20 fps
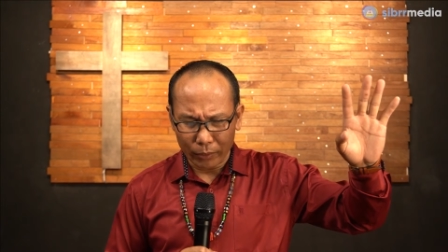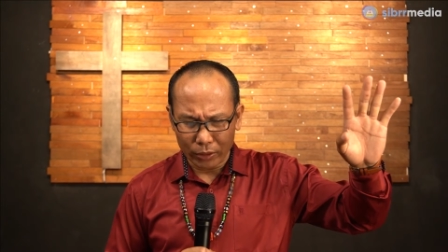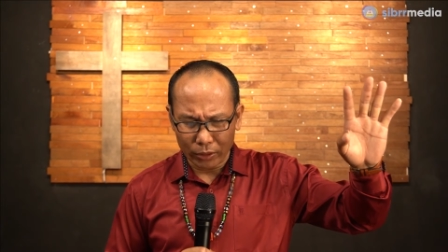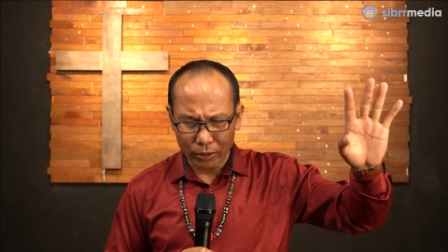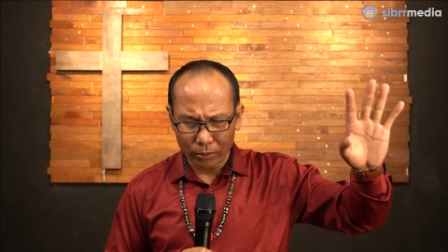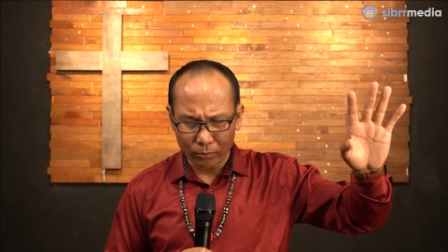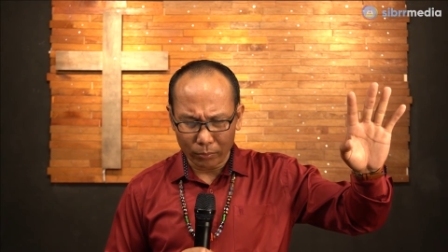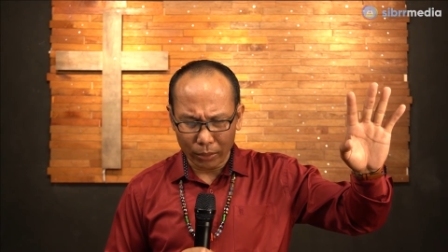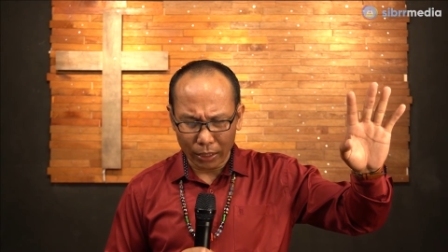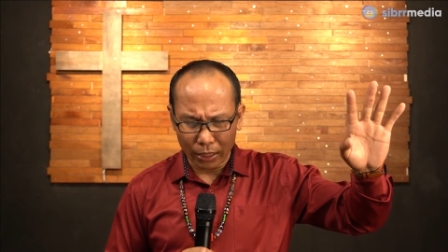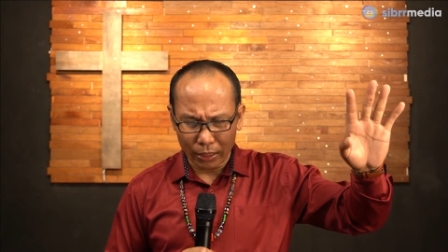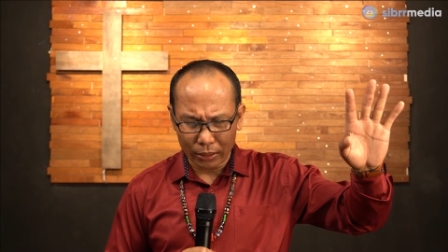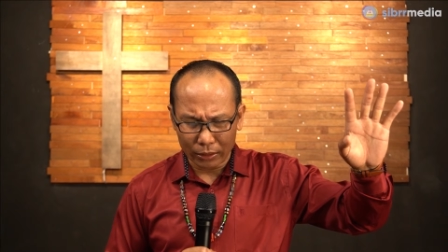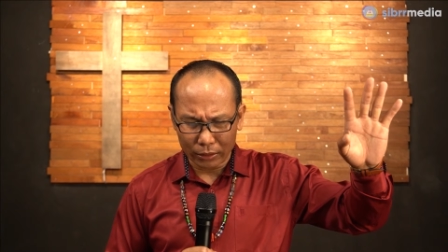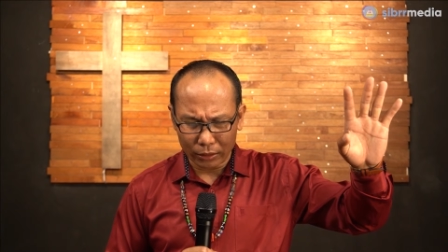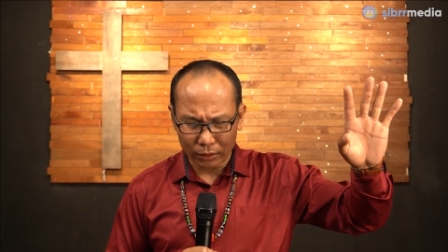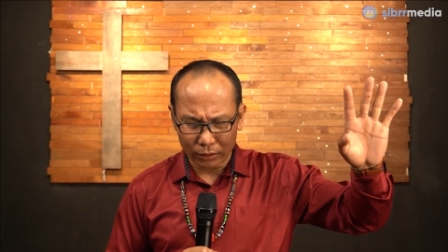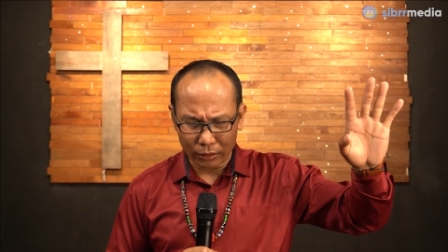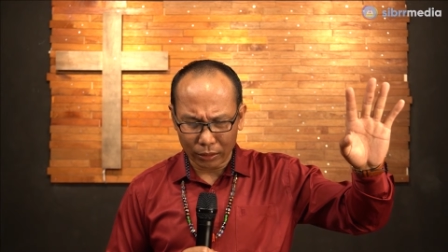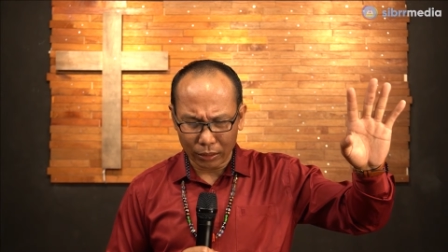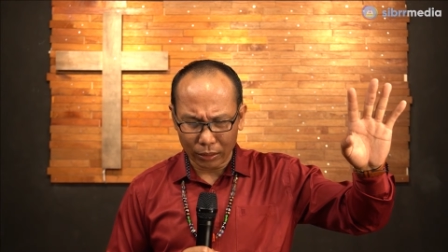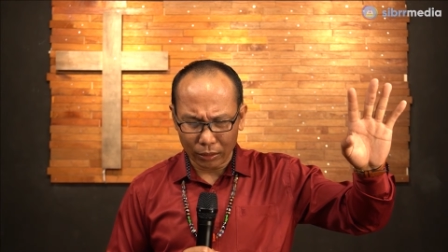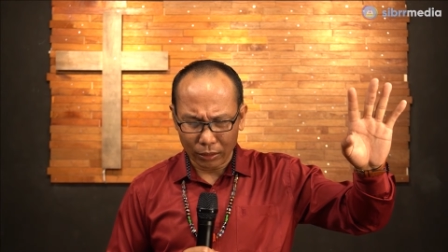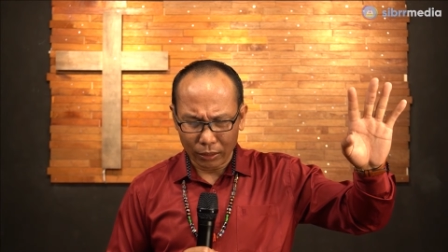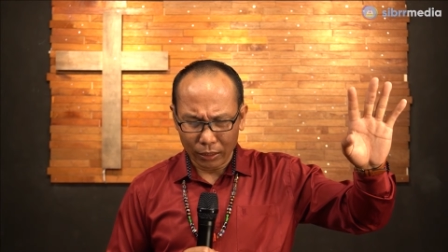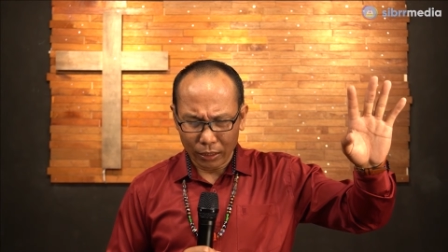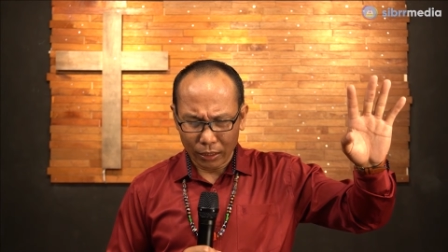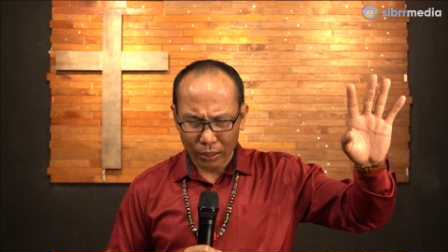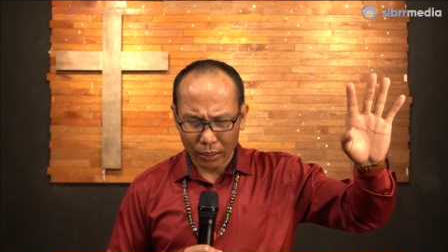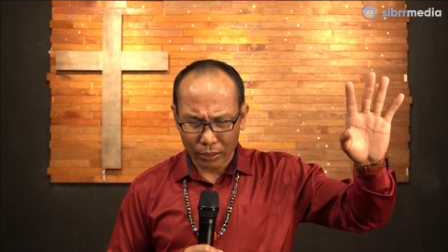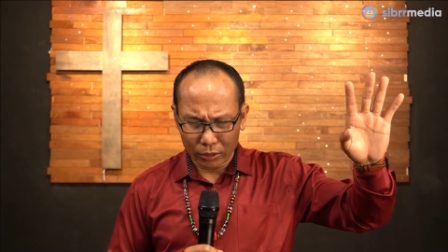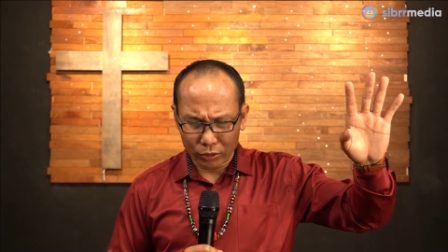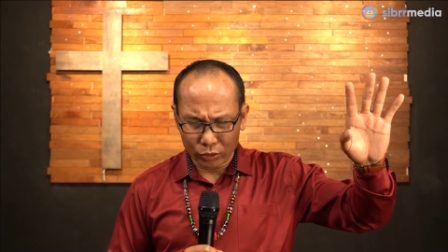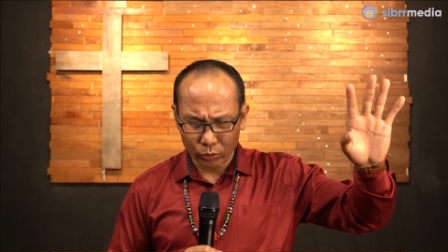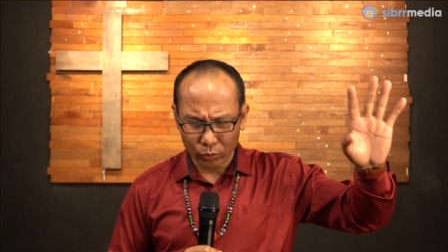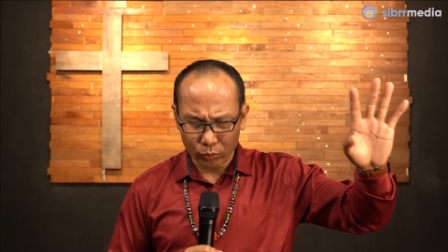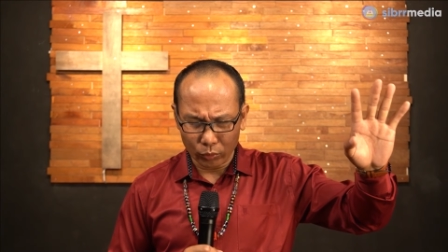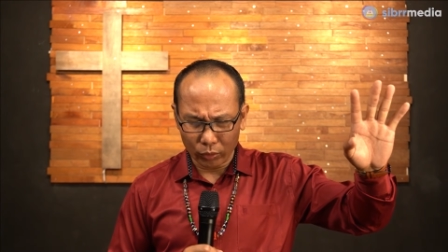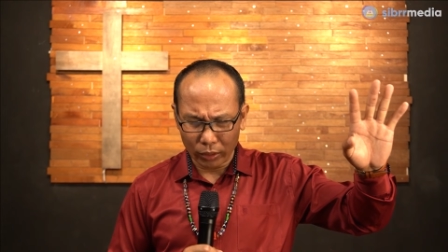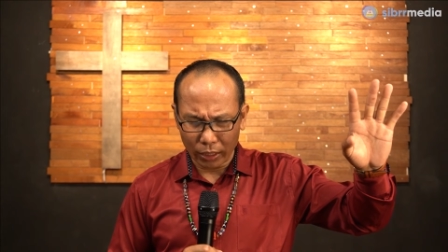penyembahan serta eh,
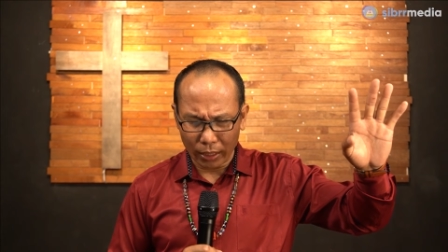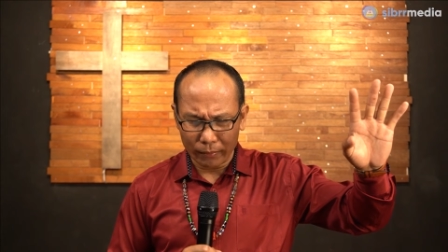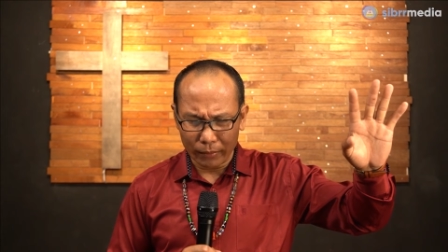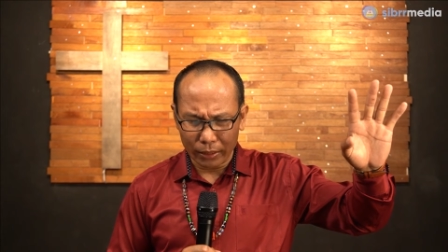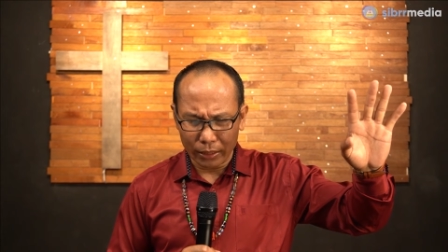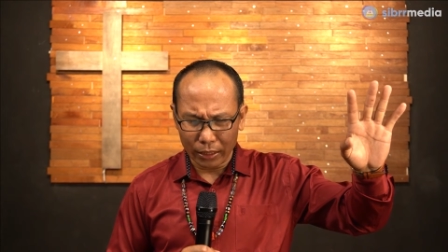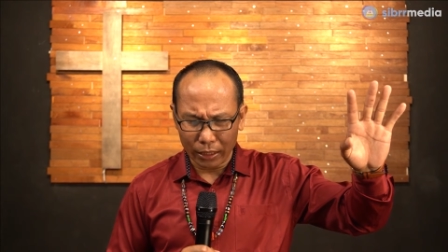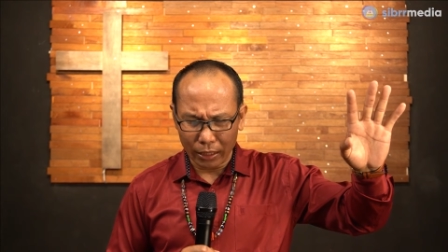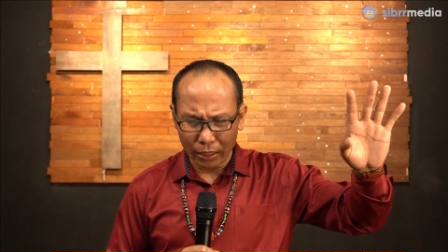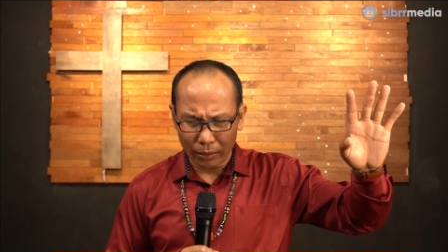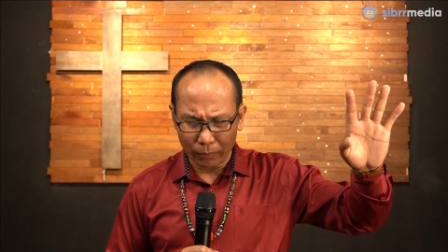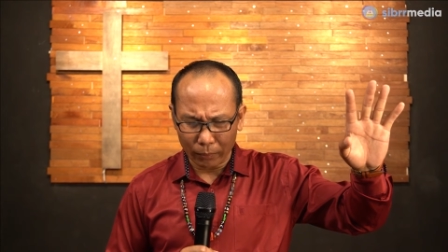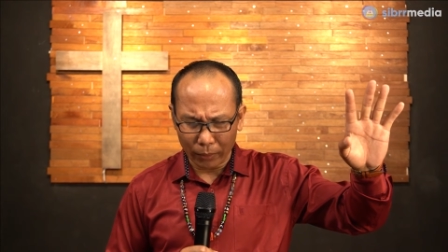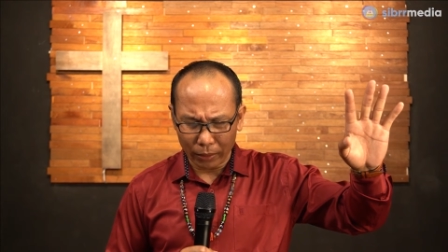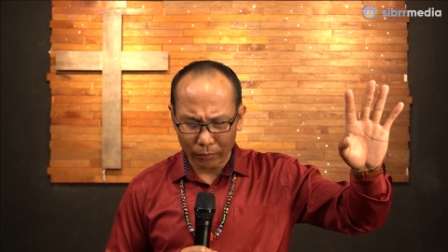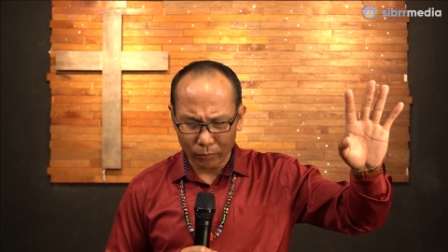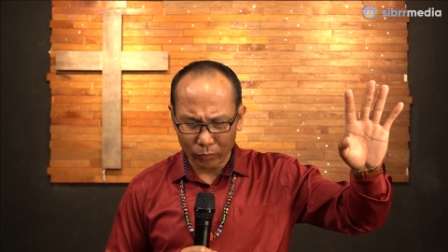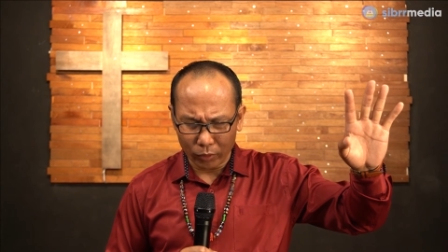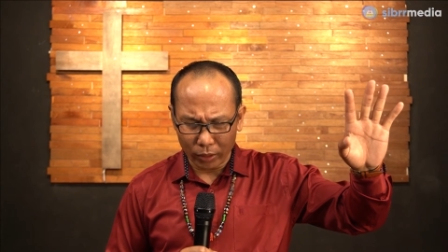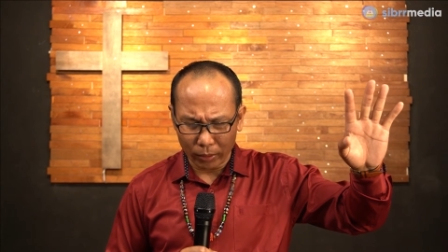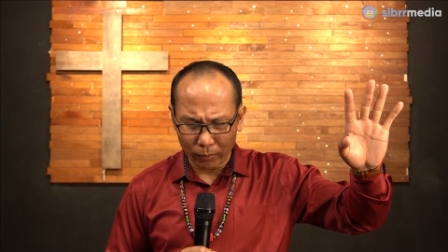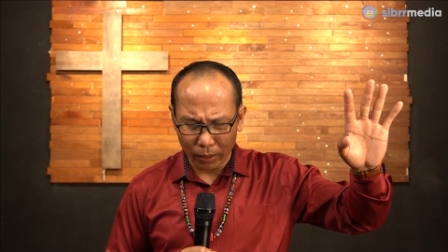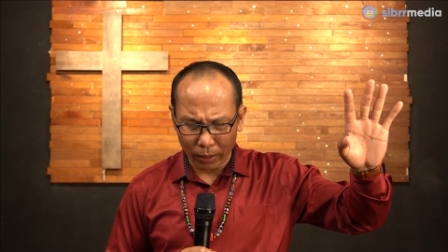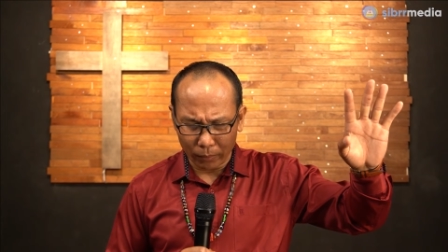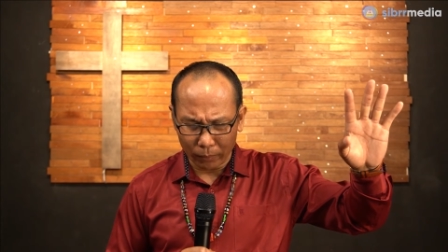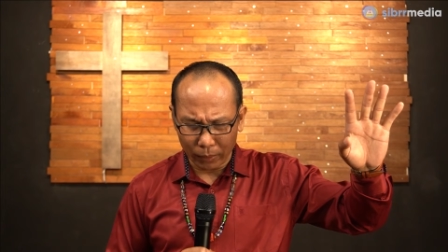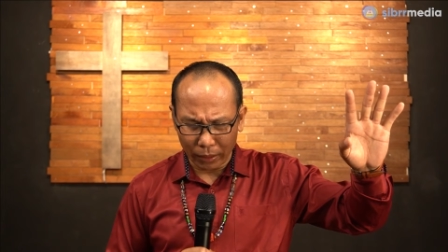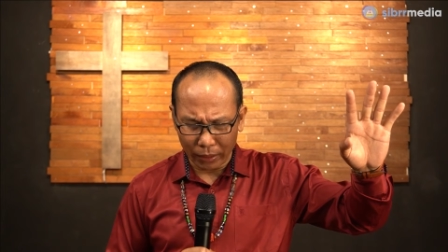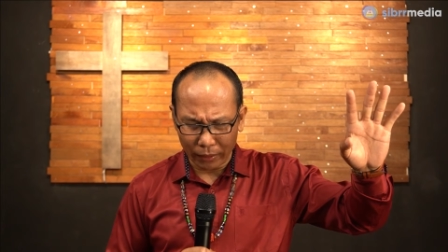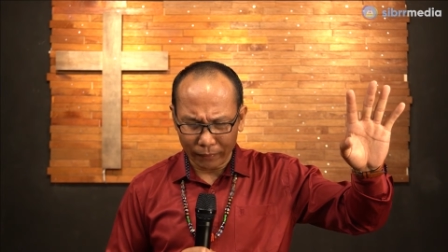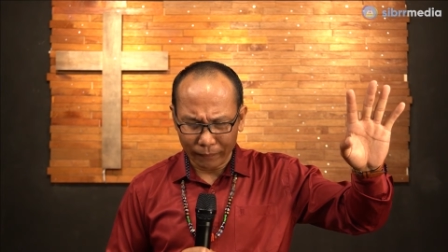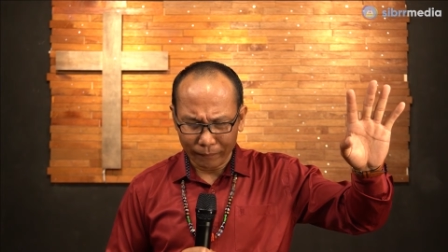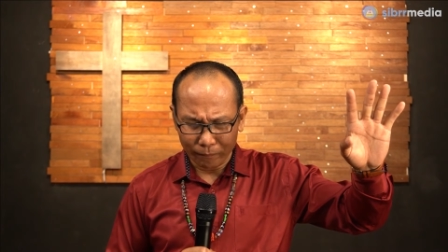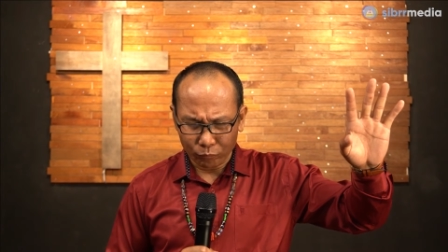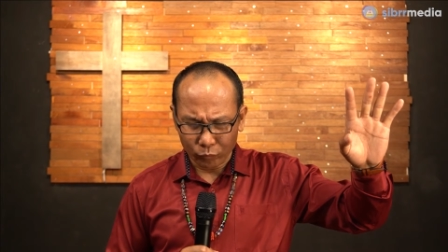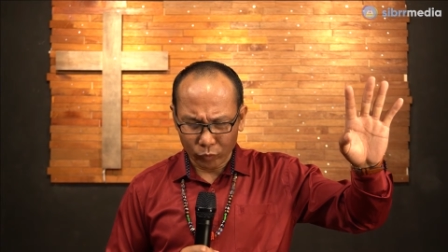syukur kami di hadapan-Mu ya Bapa.